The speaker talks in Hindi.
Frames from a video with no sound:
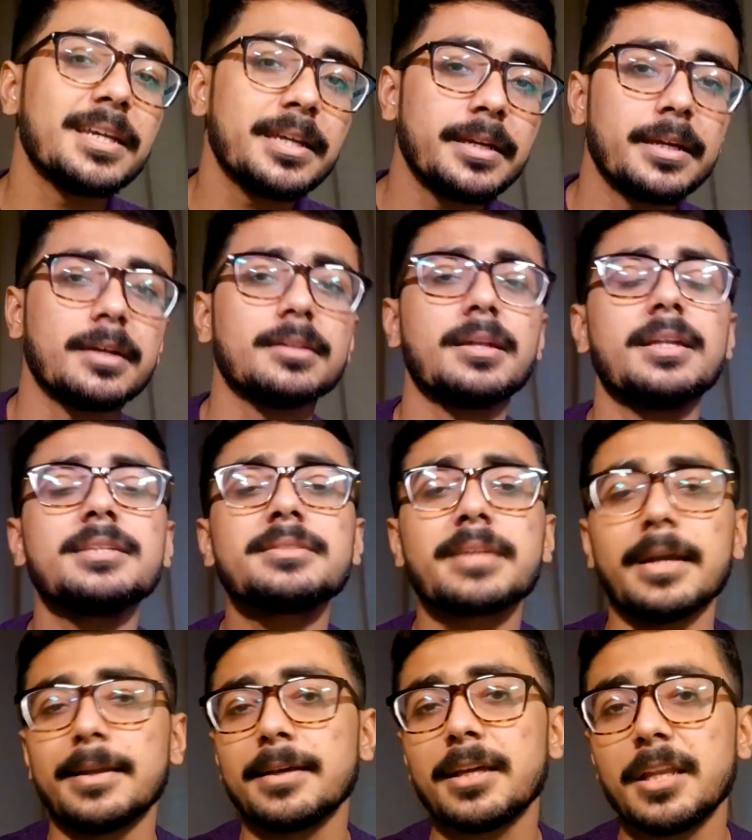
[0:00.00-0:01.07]
गिग के अंदर इस
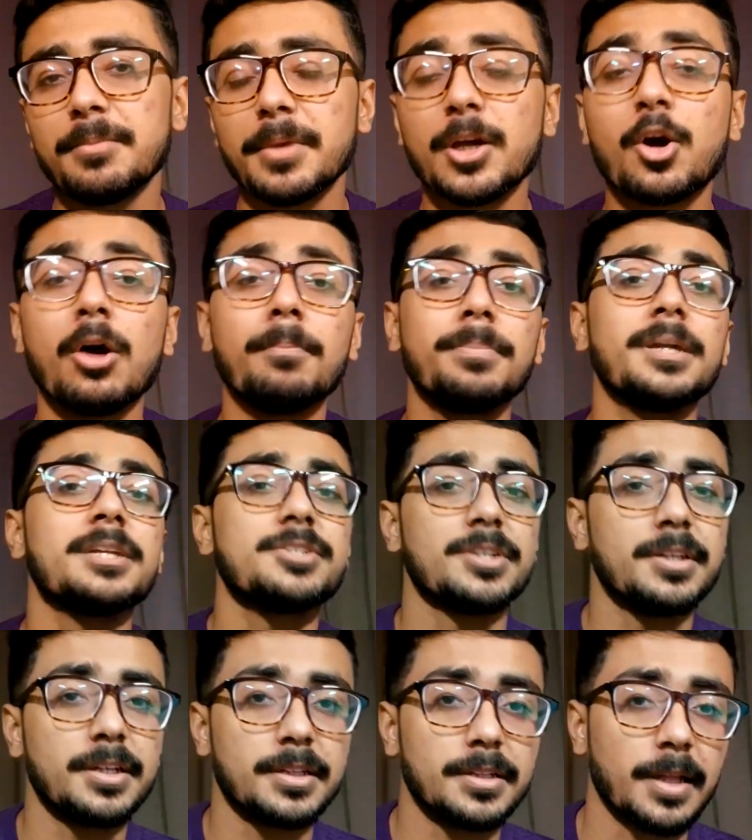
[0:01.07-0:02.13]
कैटेगरी में
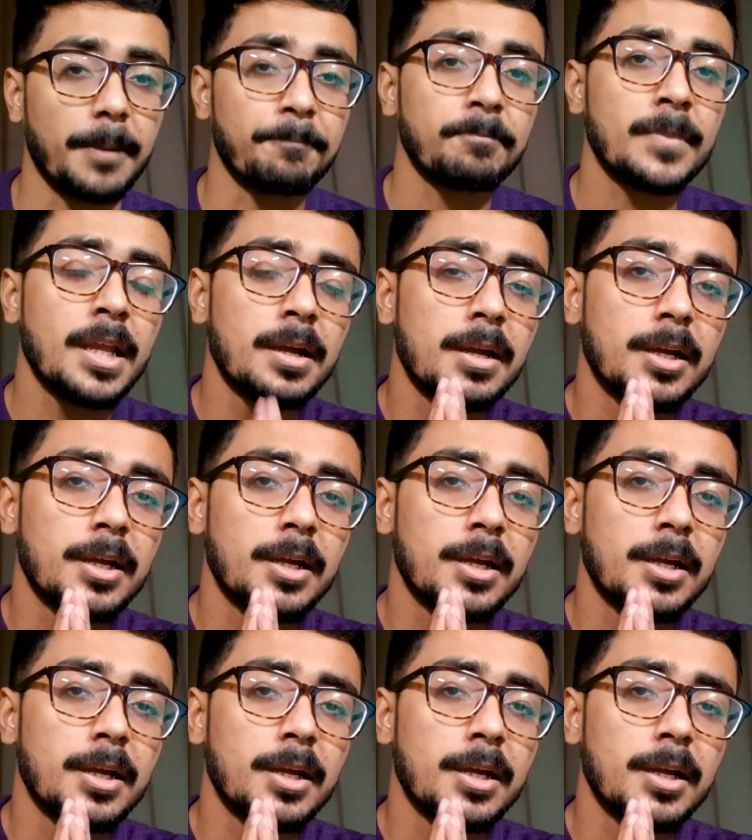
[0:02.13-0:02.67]
कंपटीशन कितना है